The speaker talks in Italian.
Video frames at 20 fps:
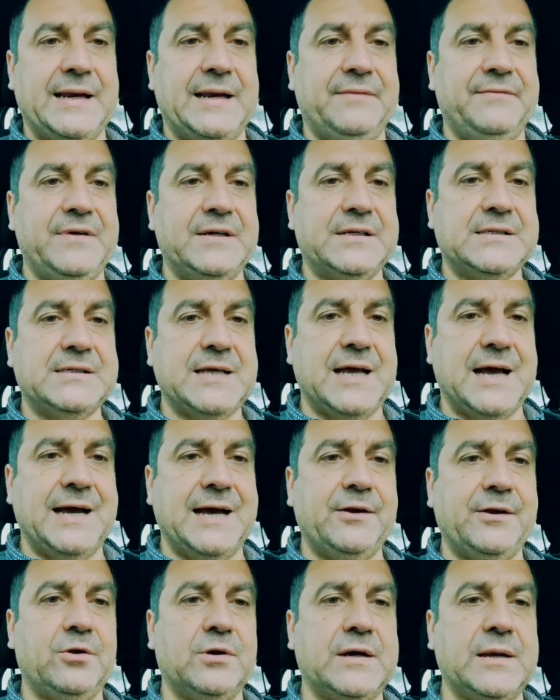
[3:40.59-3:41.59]

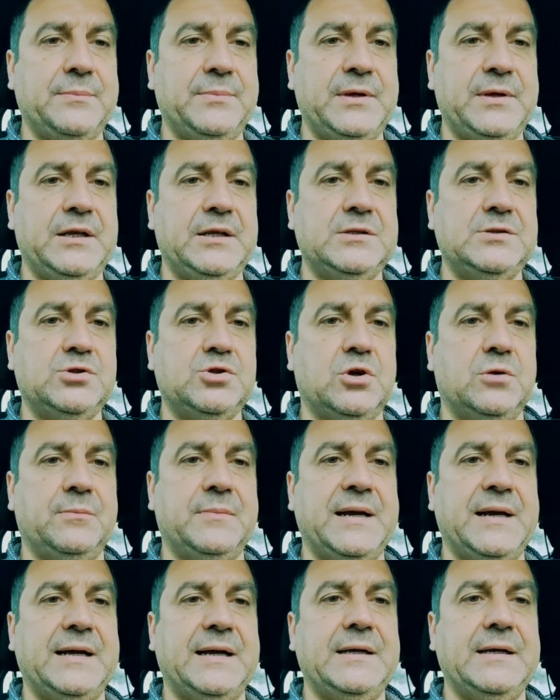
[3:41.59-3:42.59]
l'avversario, capire
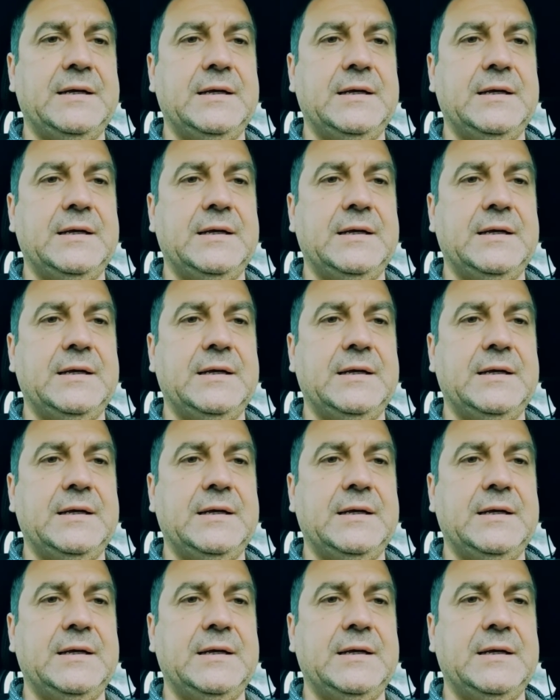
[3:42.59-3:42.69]
insomma